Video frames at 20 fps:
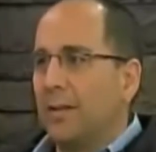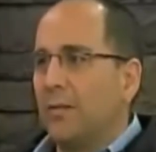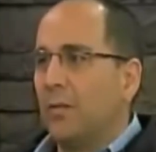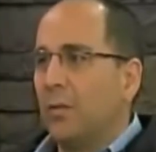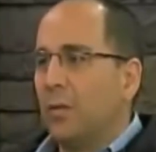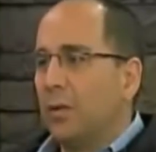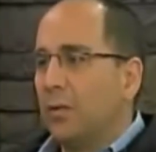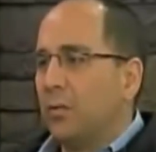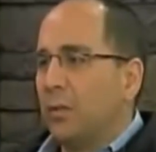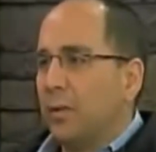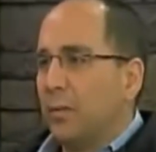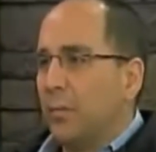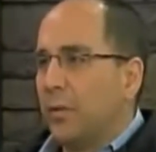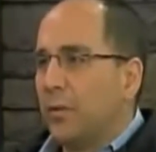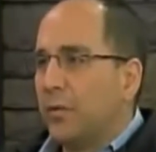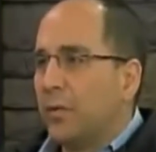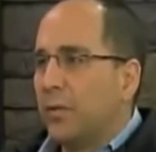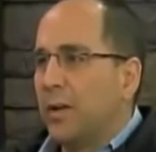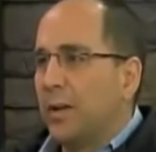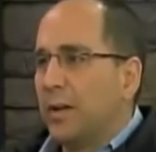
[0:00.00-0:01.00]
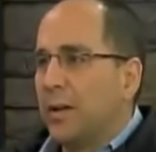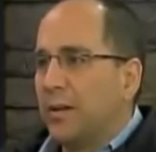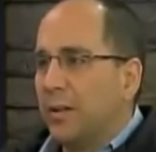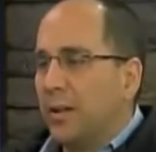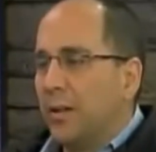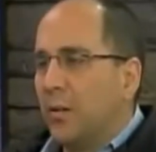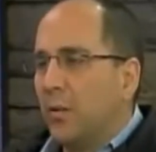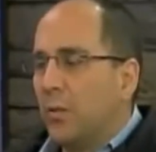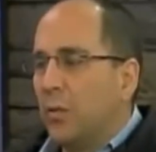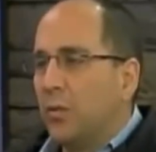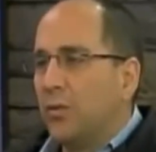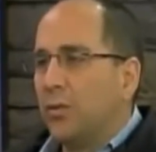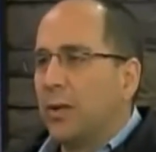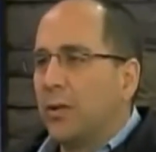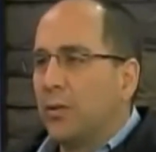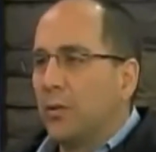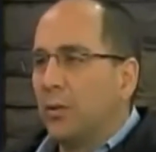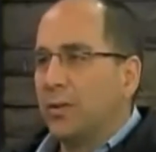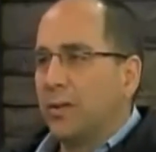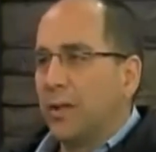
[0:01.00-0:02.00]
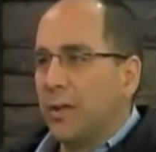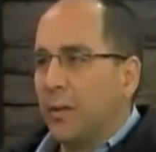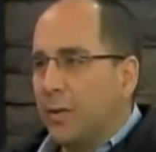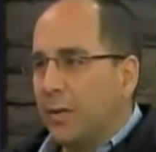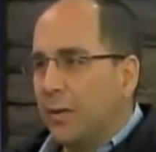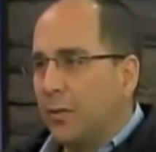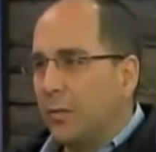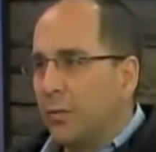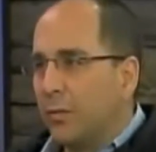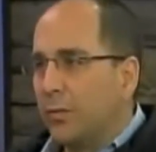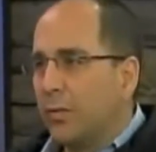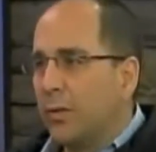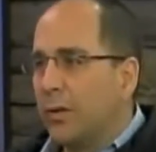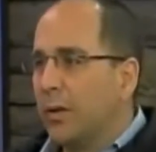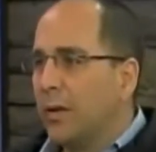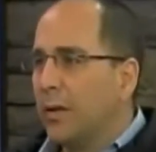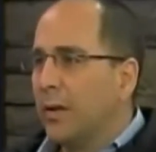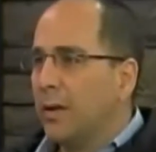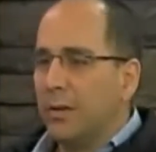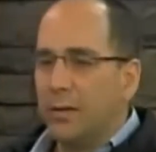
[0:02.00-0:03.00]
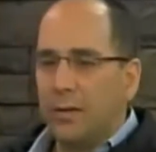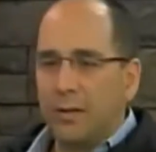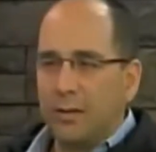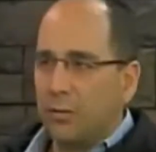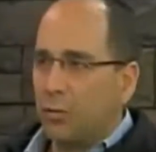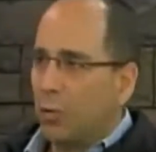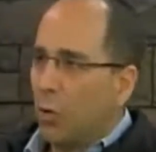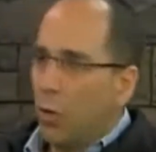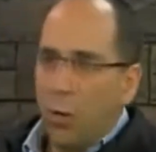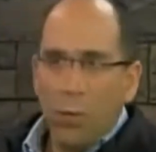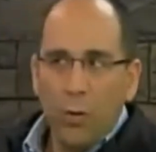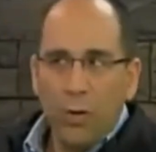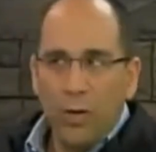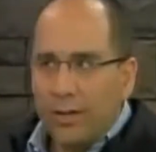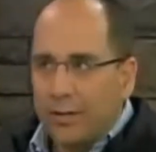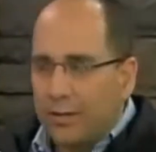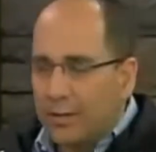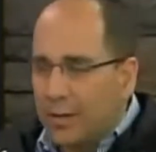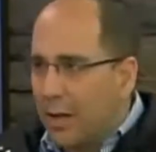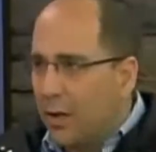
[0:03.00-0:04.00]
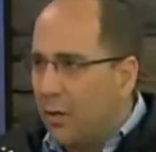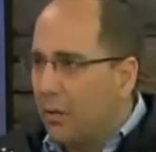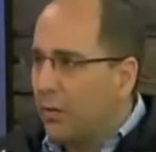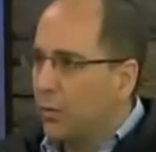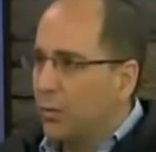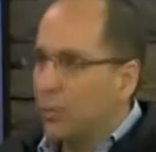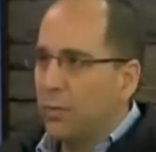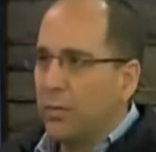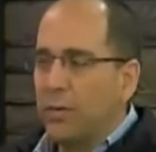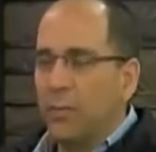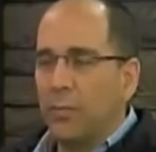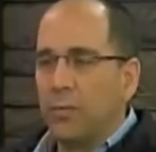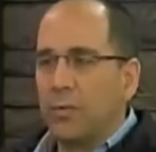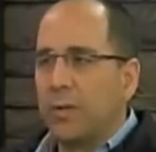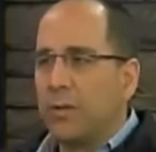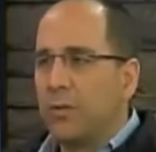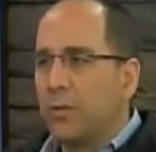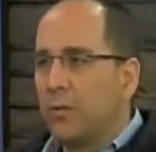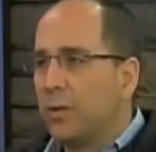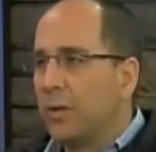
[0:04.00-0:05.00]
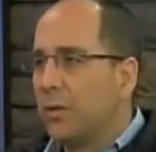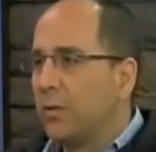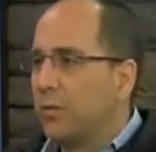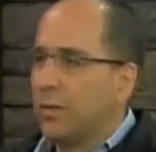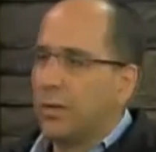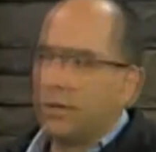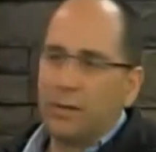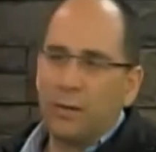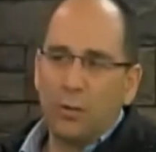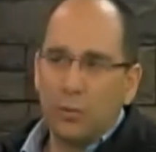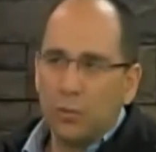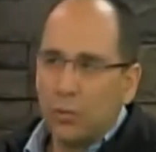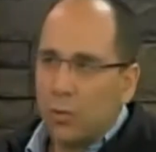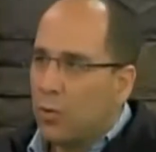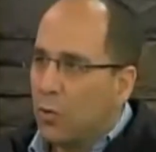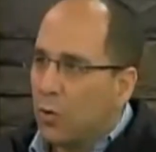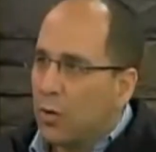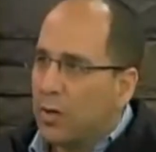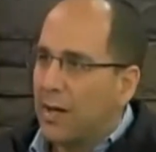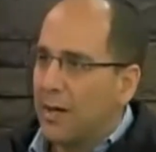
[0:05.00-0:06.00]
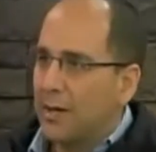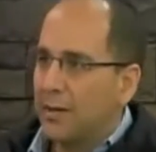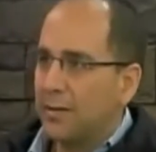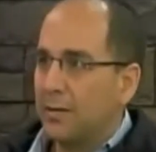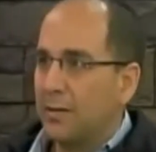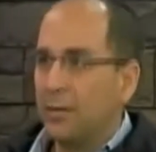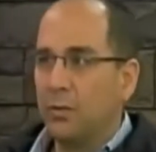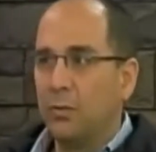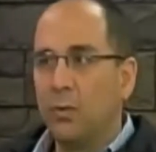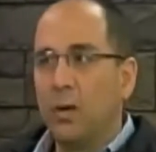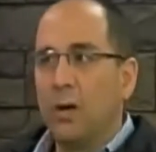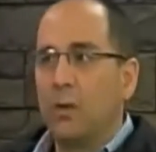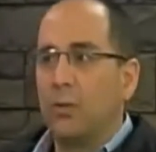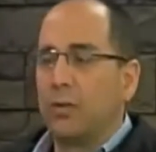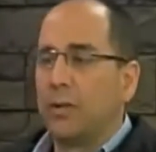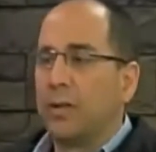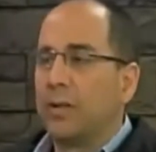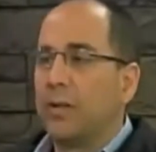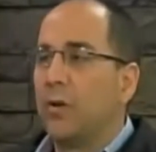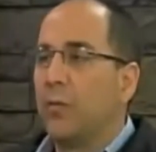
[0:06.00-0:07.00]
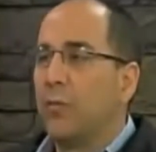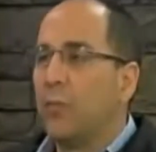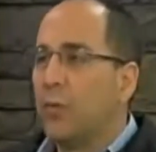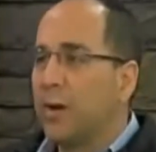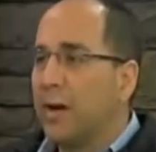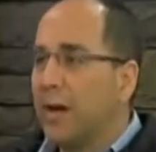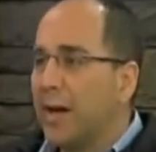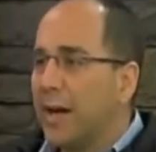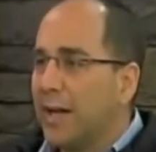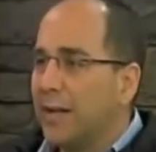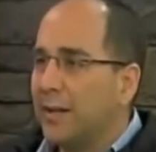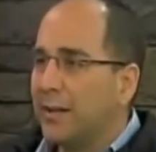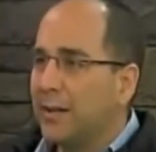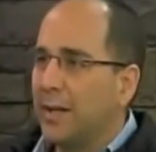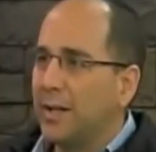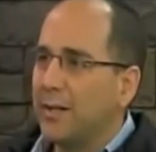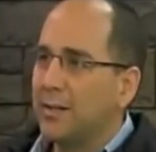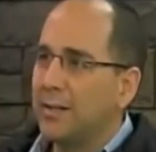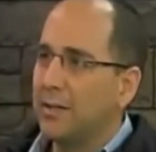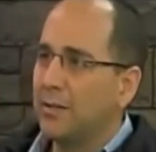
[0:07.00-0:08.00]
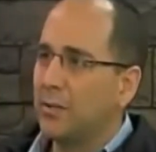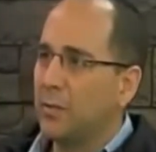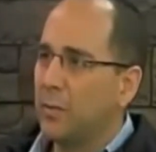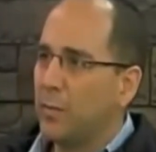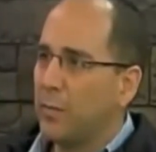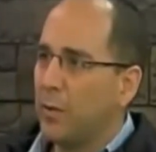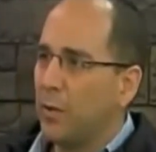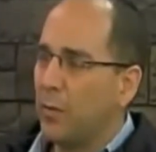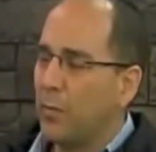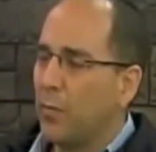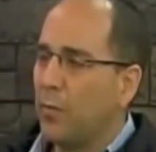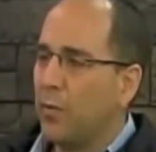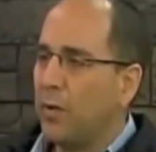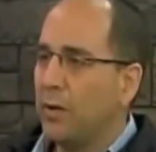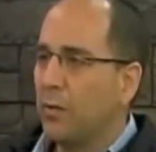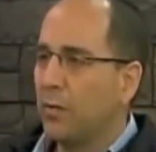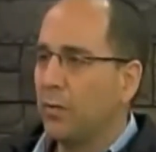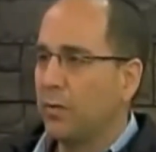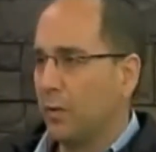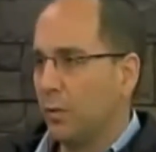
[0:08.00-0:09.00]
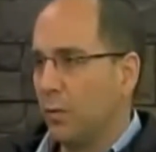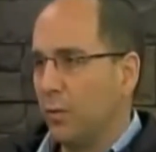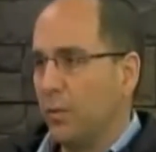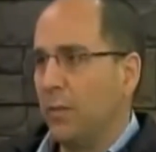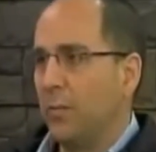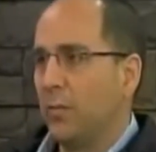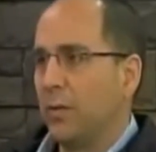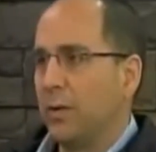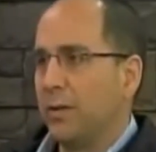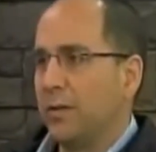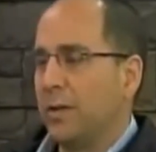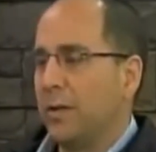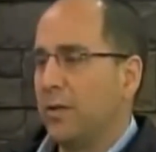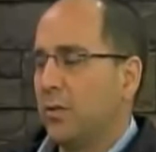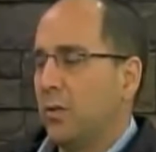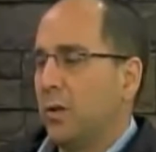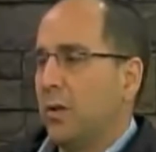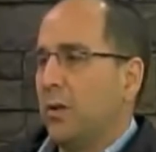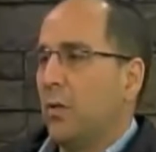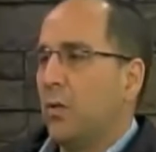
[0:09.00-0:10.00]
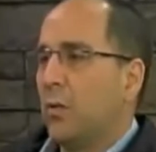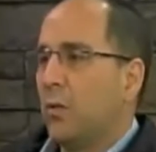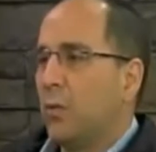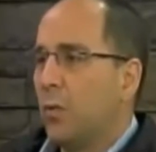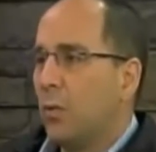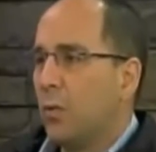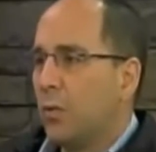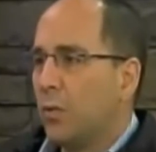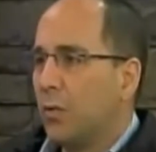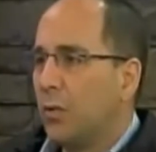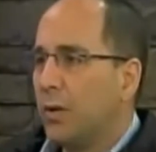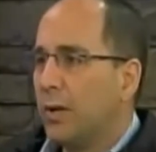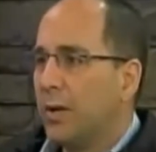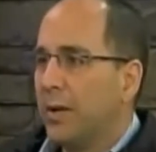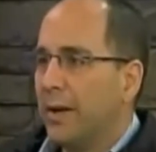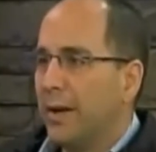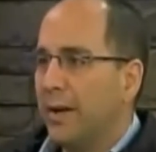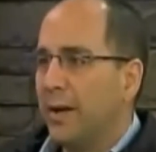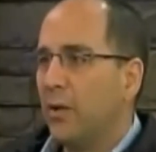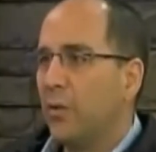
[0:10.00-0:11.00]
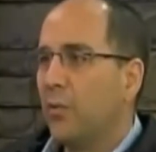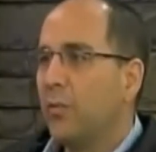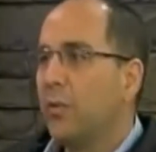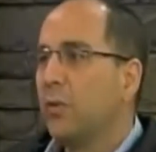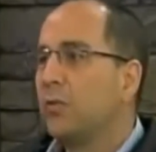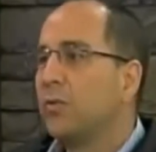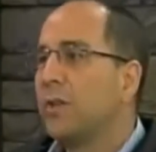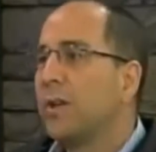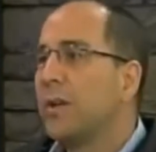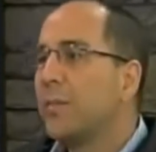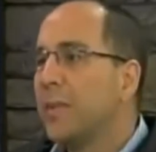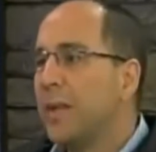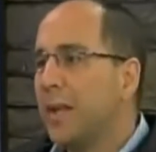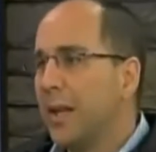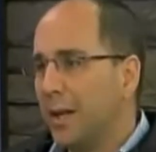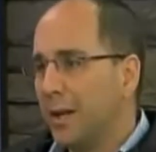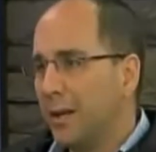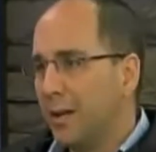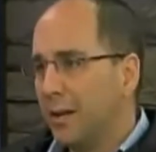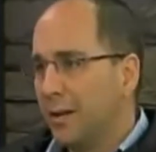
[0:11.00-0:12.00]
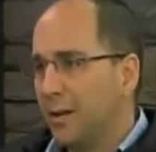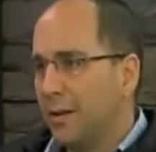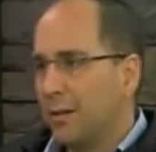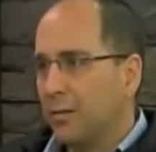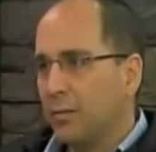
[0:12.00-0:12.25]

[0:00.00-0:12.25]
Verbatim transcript: ¿no? Estas personas que tienen un contrato de servicios, todo el Estado en los últimos años ha contratado solo CAS y no ha contratado poca gente. El censo de empleados públicos, el último que se ha hecho que yo conozco, eran 1.100.000.